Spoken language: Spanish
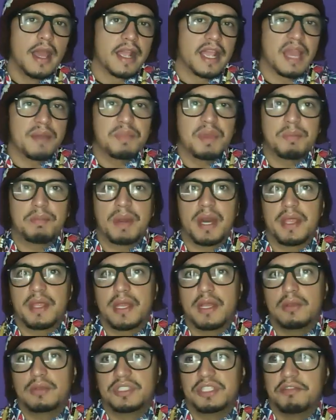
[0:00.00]
que mi
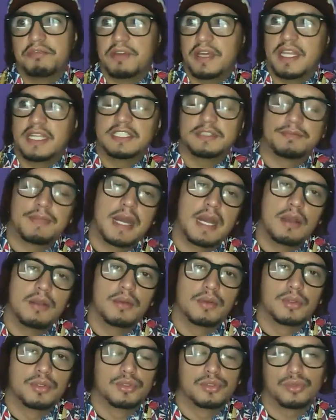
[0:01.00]
padre Lucifer es
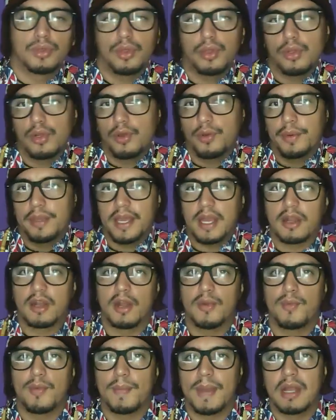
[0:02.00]
malo todo lo veían
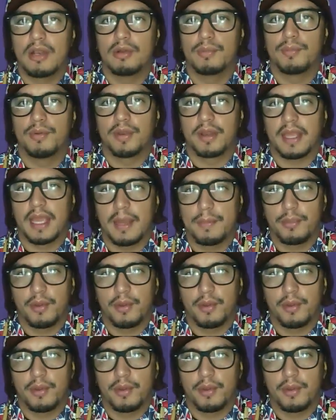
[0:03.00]
como malo. ¿Por qué?